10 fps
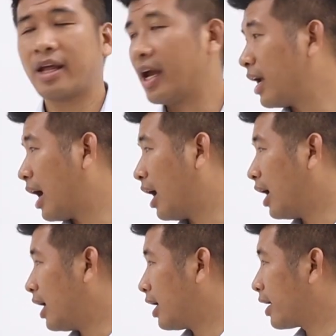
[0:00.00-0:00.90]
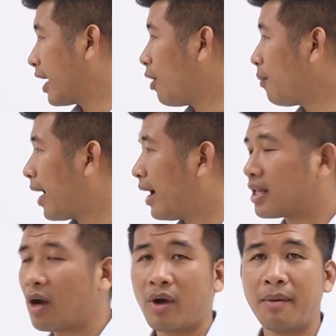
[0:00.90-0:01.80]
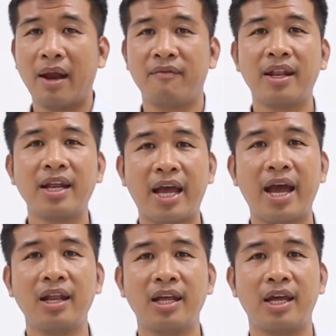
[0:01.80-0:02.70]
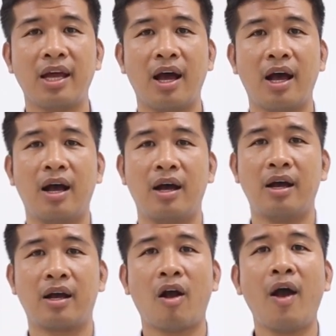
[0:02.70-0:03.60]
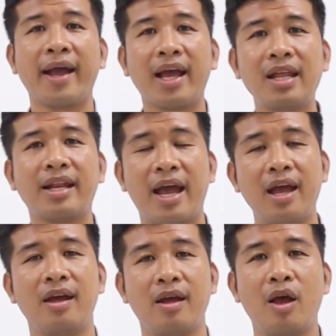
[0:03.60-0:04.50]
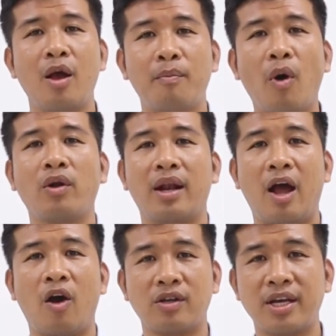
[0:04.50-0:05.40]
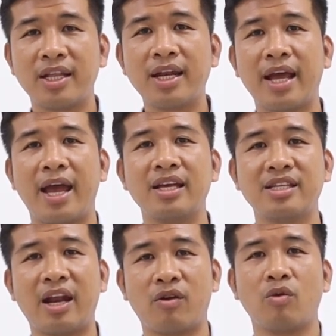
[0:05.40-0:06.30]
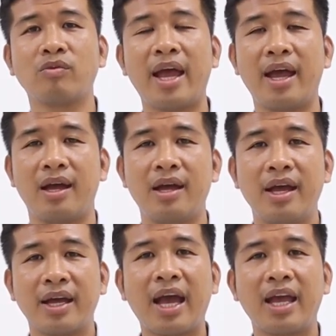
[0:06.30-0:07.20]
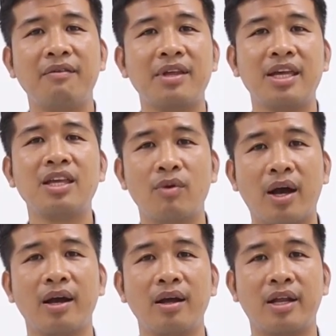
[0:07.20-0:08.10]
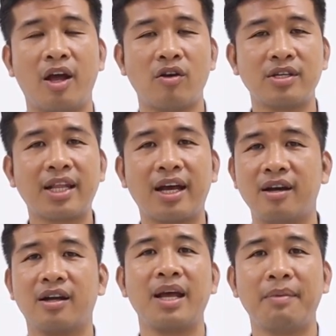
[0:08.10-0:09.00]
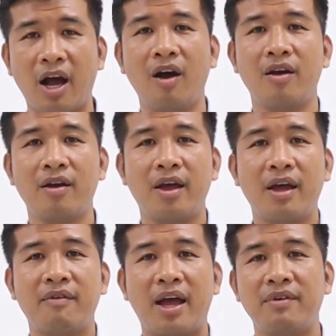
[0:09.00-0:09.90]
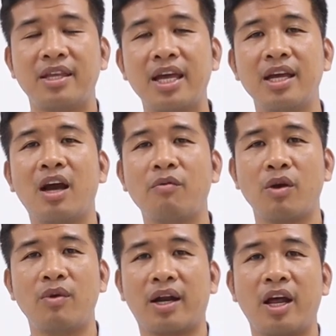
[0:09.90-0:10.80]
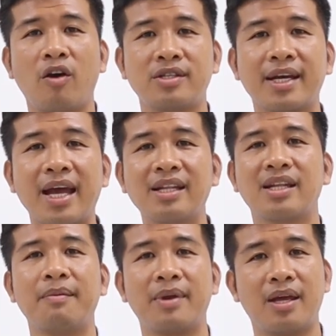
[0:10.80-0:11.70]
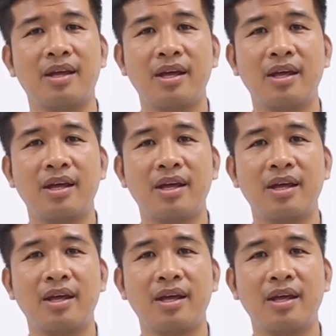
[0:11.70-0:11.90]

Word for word: thì uh, nếu mà trong cái bản vẽ thiết kế thì uh, có hai cách thiết kế một là họ sẽ thiết kế cái sàn của chúng ta ngay cái vị trí chịu lực á, thì họ sẽ tăng cường thép vào đó về vị trí không chịu lực thì họ sẽ cắt thép đi